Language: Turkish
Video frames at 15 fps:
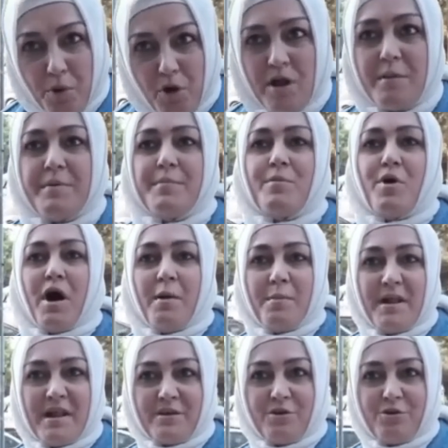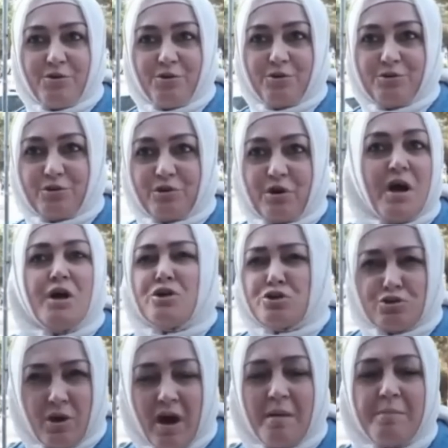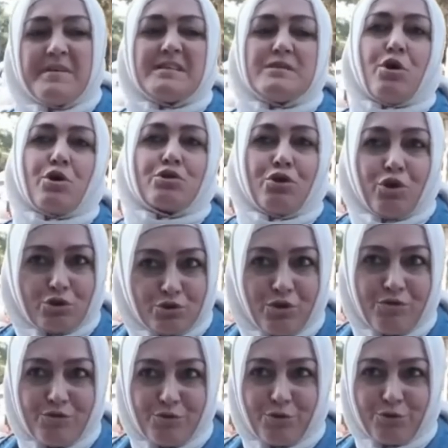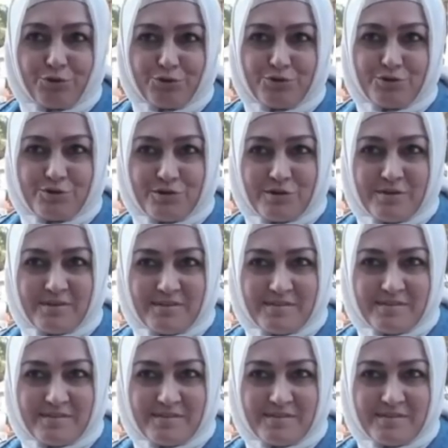Böyle bir muamele görüyorduk. Şu an biz doktor dövüyoruz.